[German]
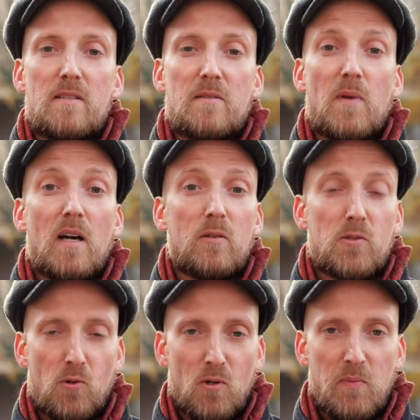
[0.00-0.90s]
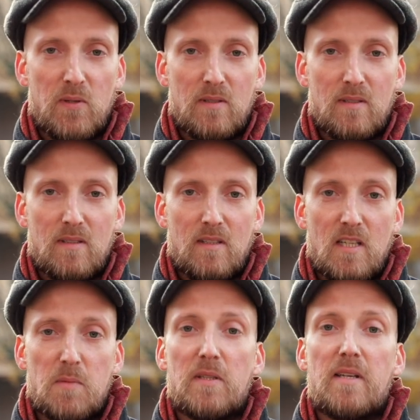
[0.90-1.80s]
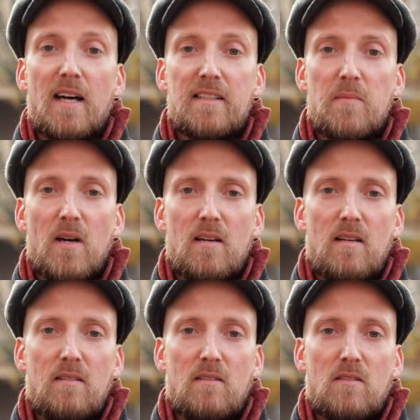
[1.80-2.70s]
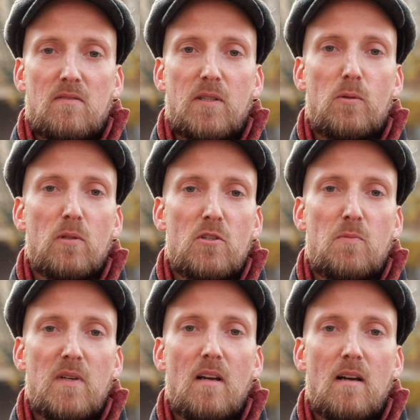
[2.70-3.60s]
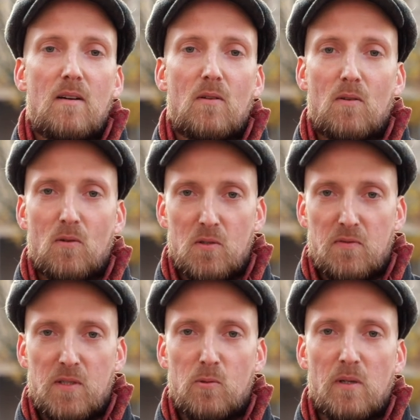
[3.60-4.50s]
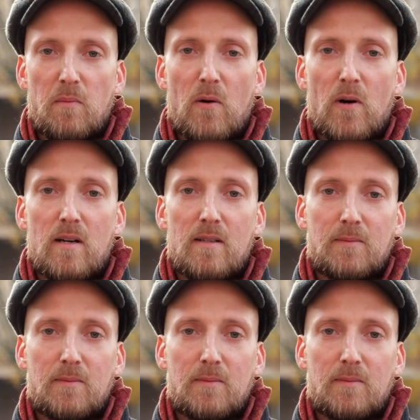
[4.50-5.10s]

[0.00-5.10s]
ist Marius Koop. Ich bin Theatermacher, Figurenspieler und Figurenbauer.